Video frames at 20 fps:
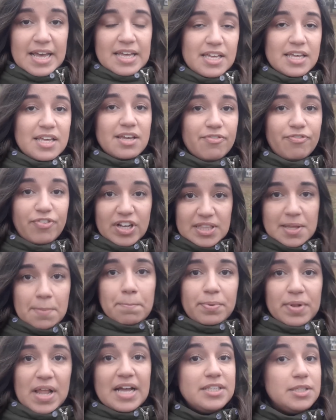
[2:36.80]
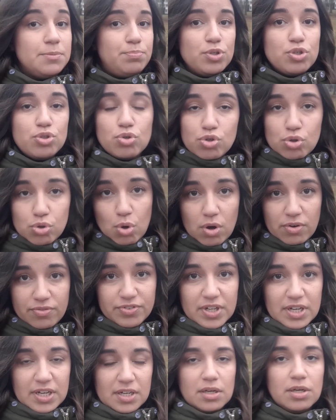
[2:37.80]
И в этом плане,
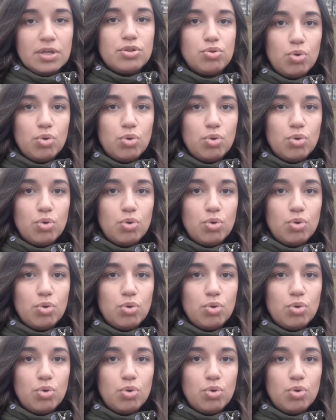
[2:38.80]
безусловно,